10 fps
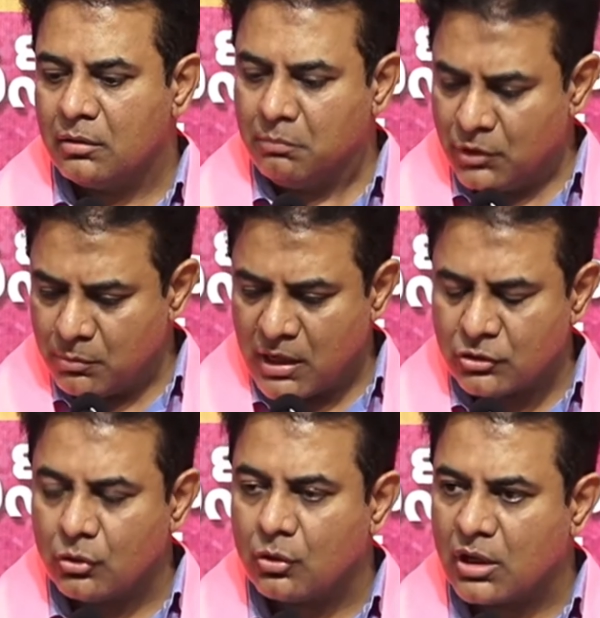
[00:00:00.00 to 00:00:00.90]
మీరు
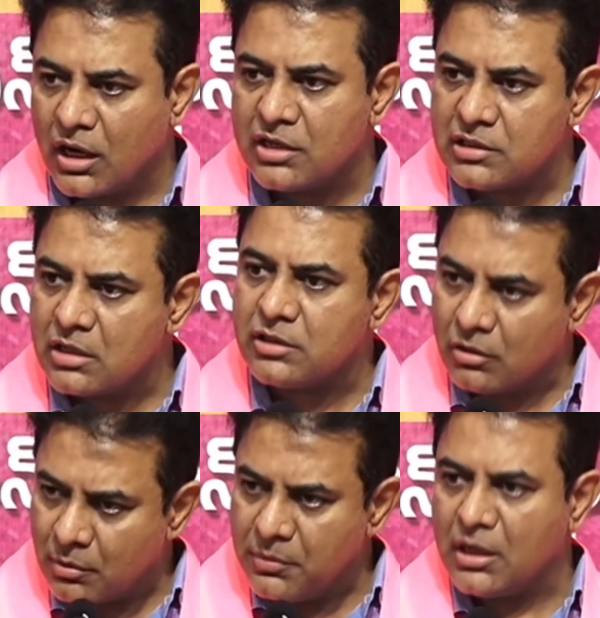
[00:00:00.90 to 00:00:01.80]
మాతో కొట్లాడిన
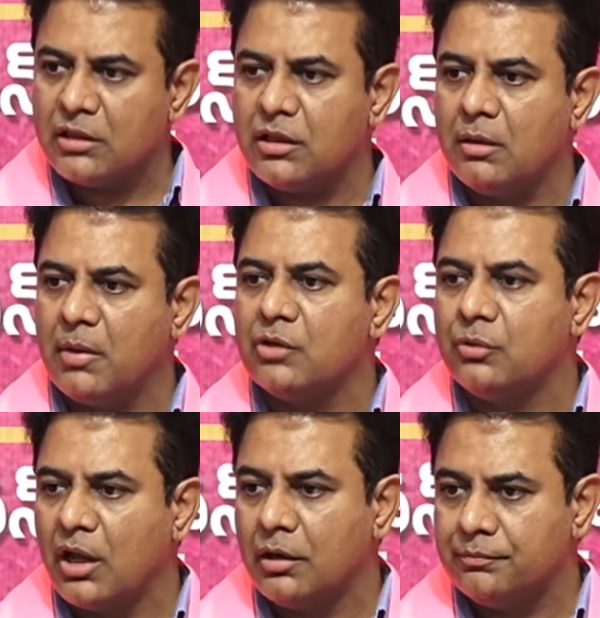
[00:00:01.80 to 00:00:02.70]
సహచరులుగా మీకంతే బాధ
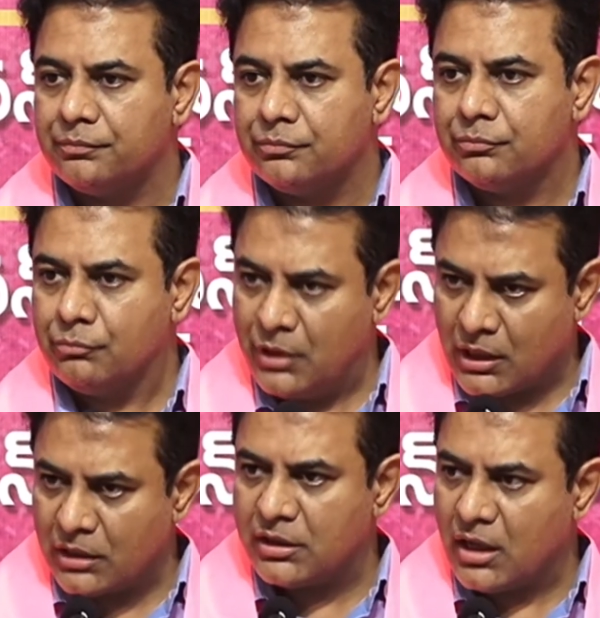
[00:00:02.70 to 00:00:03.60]
ఉండాలి
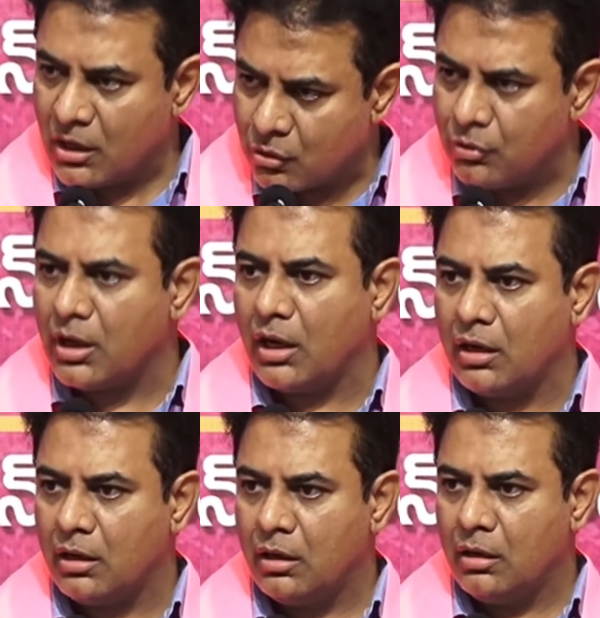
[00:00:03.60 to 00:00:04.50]
మీకంతే హక్కు ఉండాలి
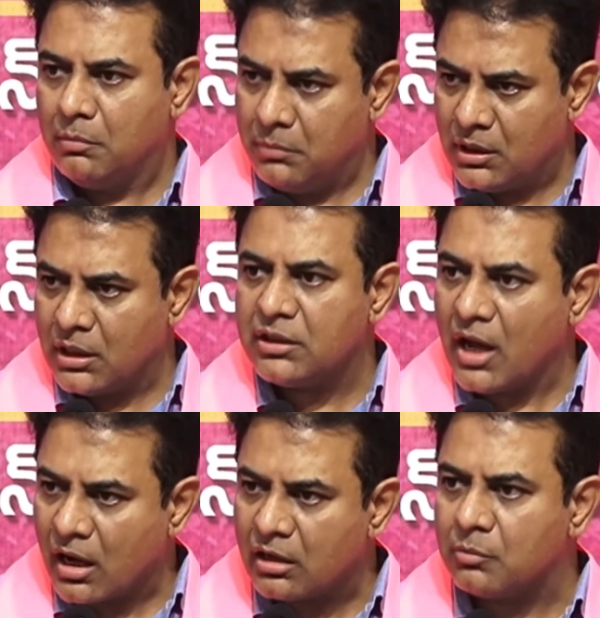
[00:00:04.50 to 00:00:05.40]
మీకంతే
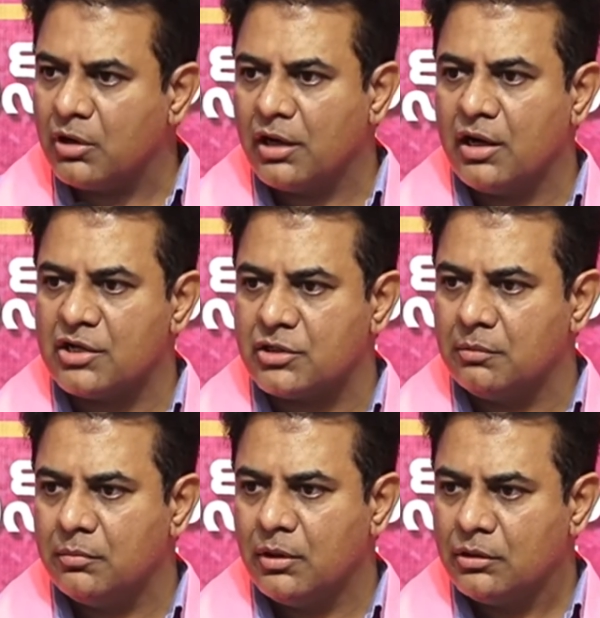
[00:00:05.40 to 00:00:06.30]
ఆరాటం ఉండాలి రాష్ట్రం
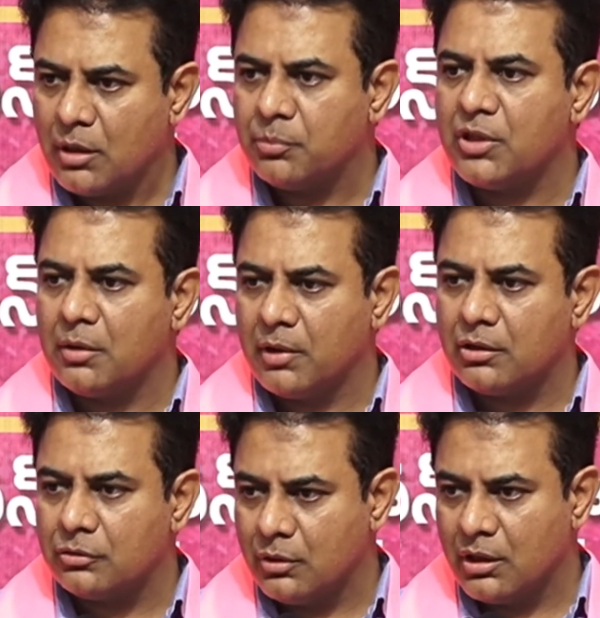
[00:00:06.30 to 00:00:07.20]
తప్పుదారి
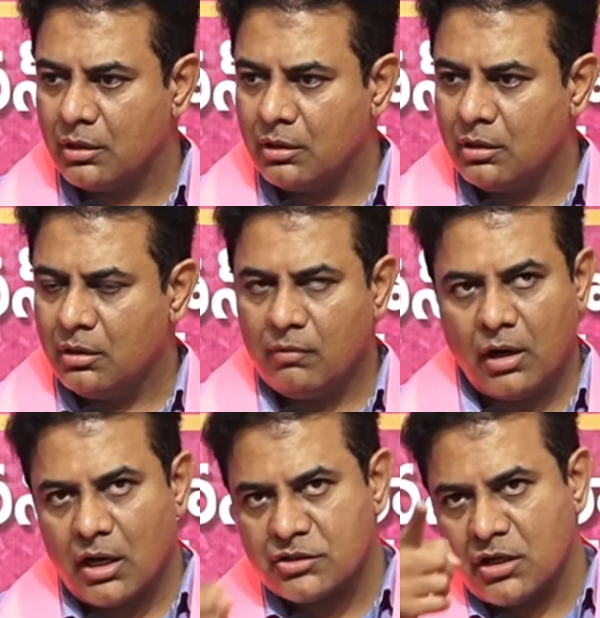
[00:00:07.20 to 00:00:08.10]
పట్టొద్దు అని ఇవాళ
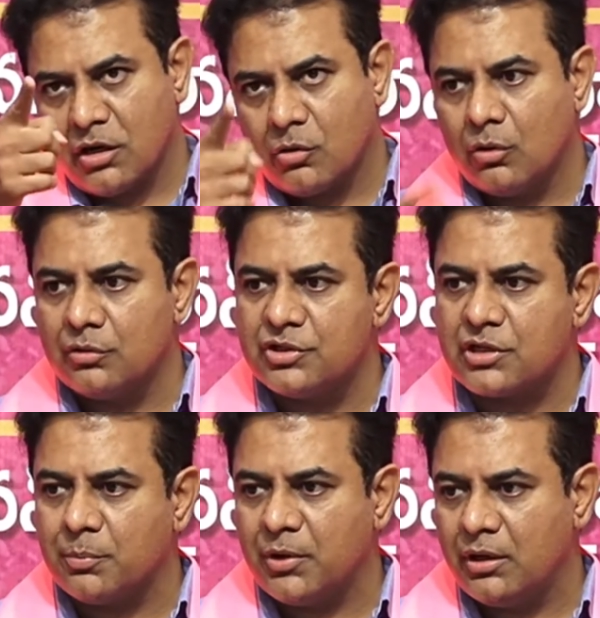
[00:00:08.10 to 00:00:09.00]
లక్షన్నర కోట్లు
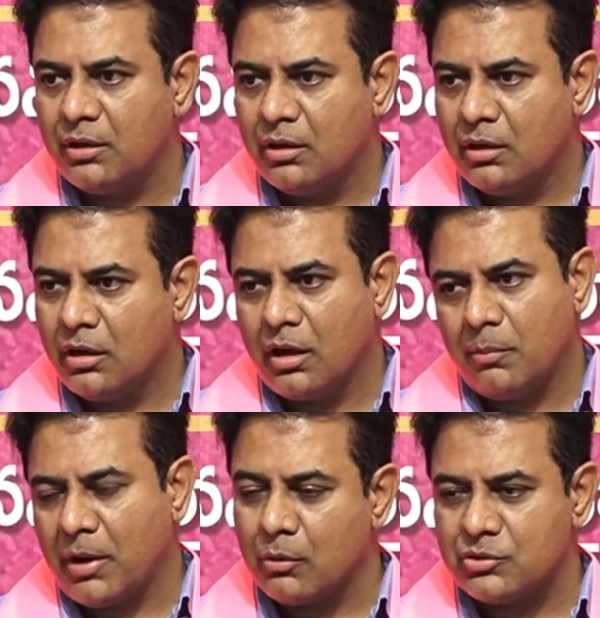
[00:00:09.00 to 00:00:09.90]
తీసుకుపోయి నేను ఇలా
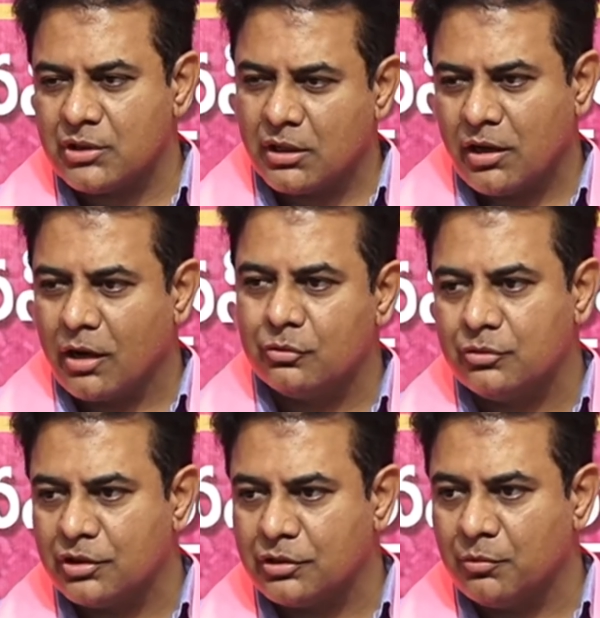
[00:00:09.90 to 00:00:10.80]
పారవస్తుంటే నేను
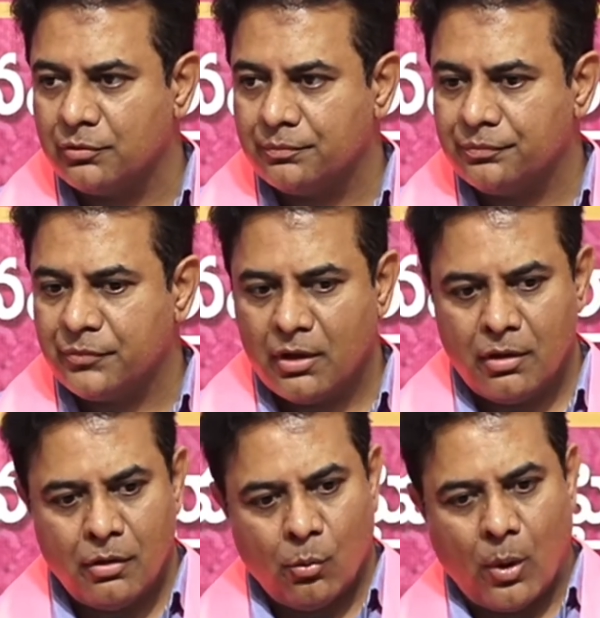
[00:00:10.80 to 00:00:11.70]
అడుగుతున్నా తమ్ముడు
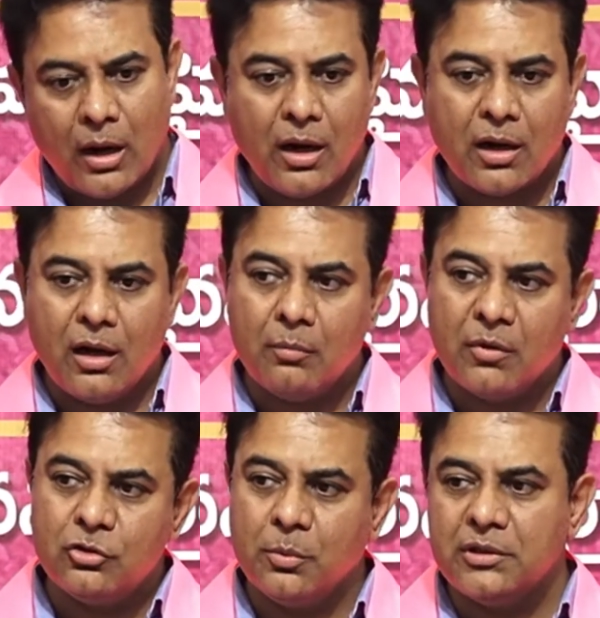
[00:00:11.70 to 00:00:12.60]
వానాకాలం
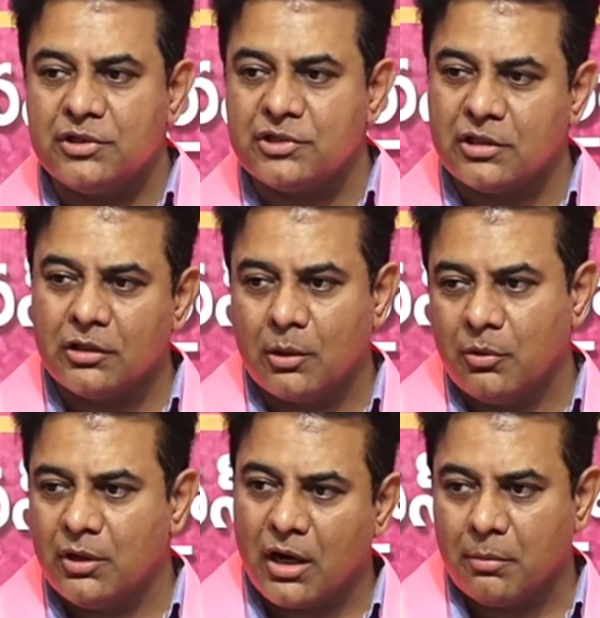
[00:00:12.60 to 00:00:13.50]
రైతు బంధు ఇచ్చేందుకేమో
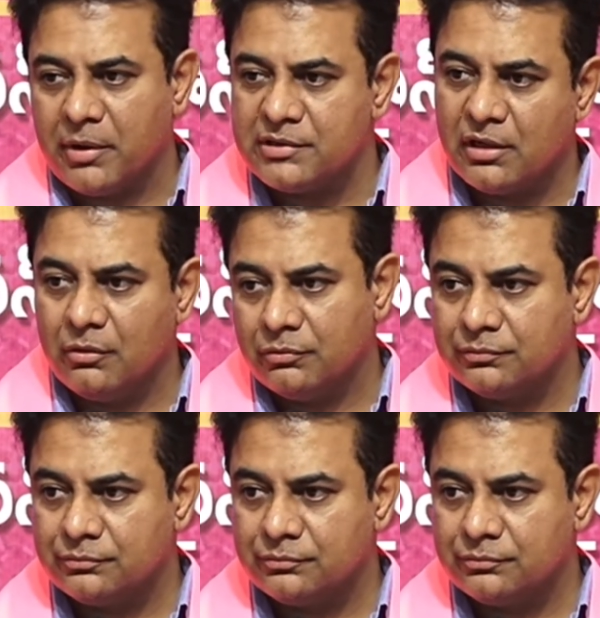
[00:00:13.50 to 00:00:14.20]
నీ కాడ పైసలు లేవు